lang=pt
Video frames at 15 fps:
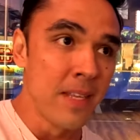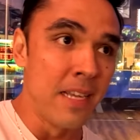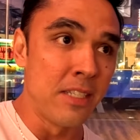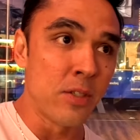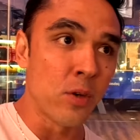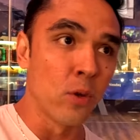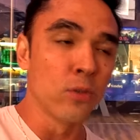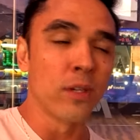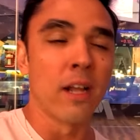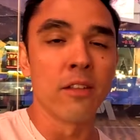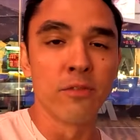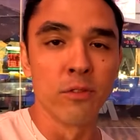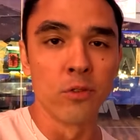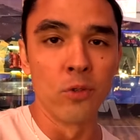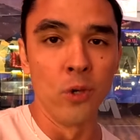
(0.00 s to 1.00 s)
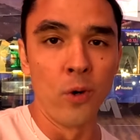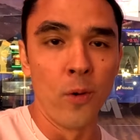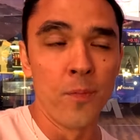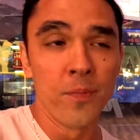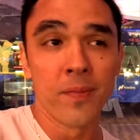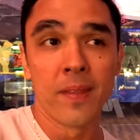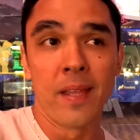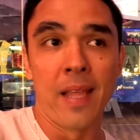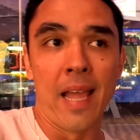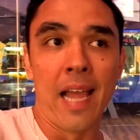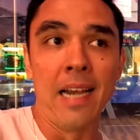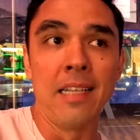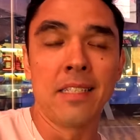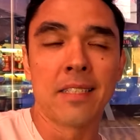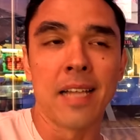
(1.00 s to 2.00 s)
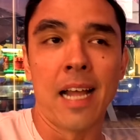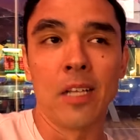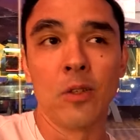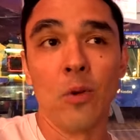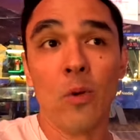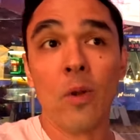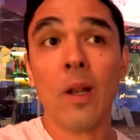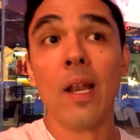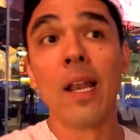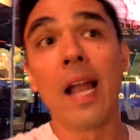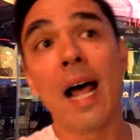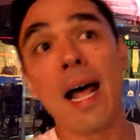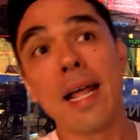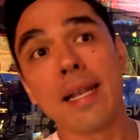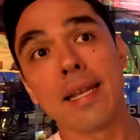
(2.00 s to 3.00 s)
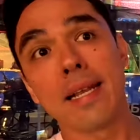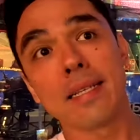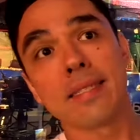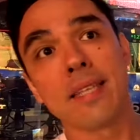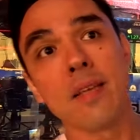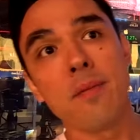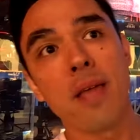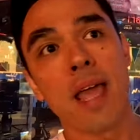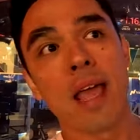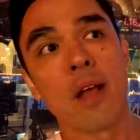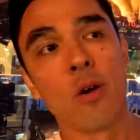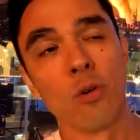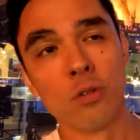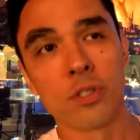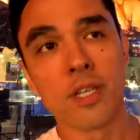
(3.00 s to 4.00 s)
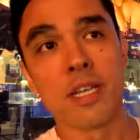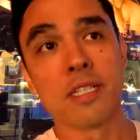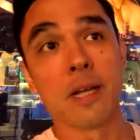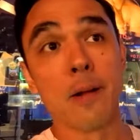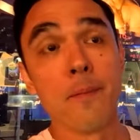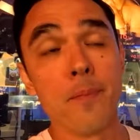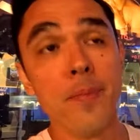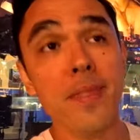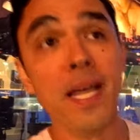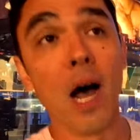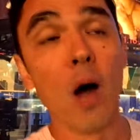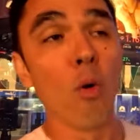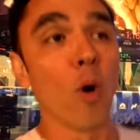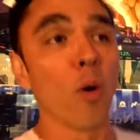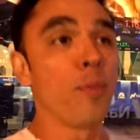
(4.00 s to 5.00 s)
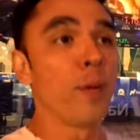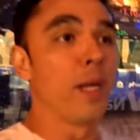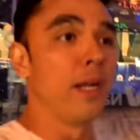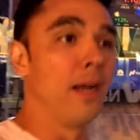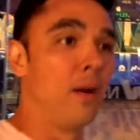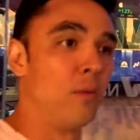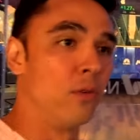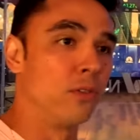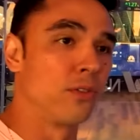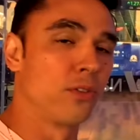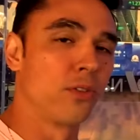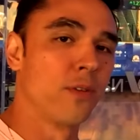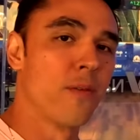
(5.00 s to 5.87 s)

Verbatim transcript: Esse contrato futuro é listado lá na CME, ou seja, não operamos